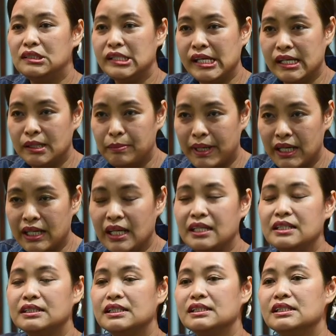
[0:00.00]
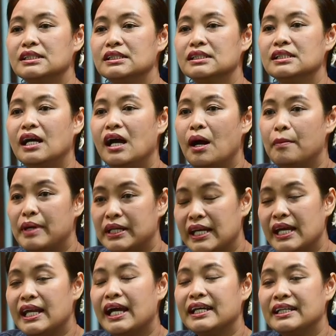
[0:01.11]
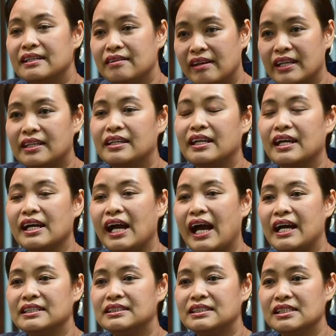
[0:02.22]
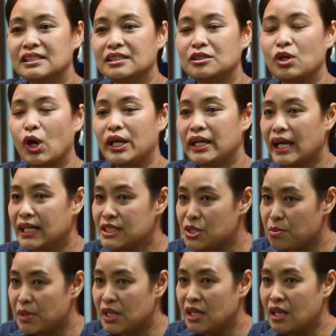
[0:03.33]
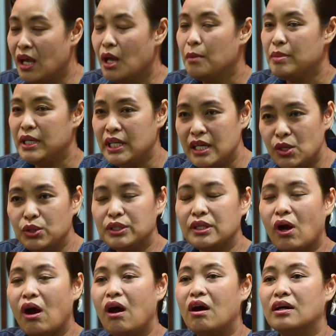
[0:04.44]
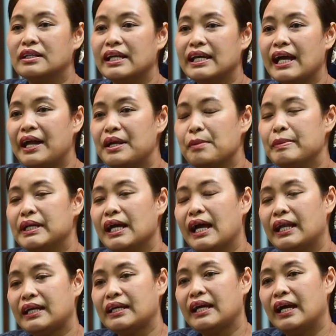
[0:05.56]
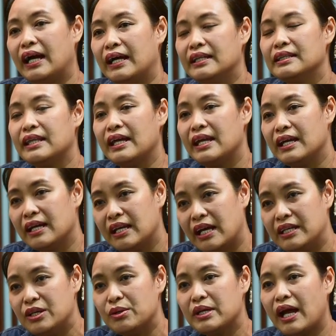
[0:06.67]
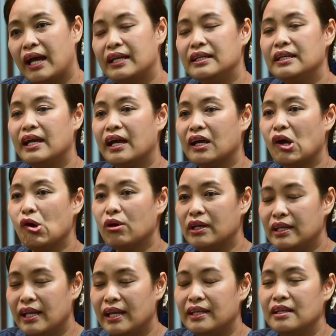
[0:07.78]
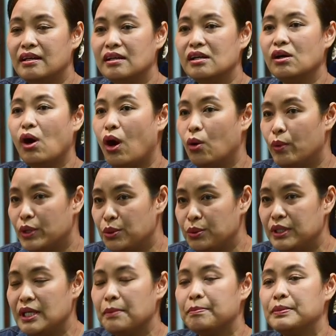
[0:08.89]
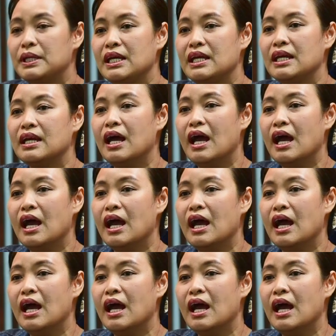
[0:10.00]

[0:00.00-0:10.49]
อีกประเทศหนึ่งก็คือประเทศอังกฤษนะคะ ซึ่งค่อนข้างจะมีพิธีรุยตองในการรับประทานอาหาร แต่ในขณะเดียวกันเนี่ยเขาก็เน้นในเรื่องของวัตถุดิบที่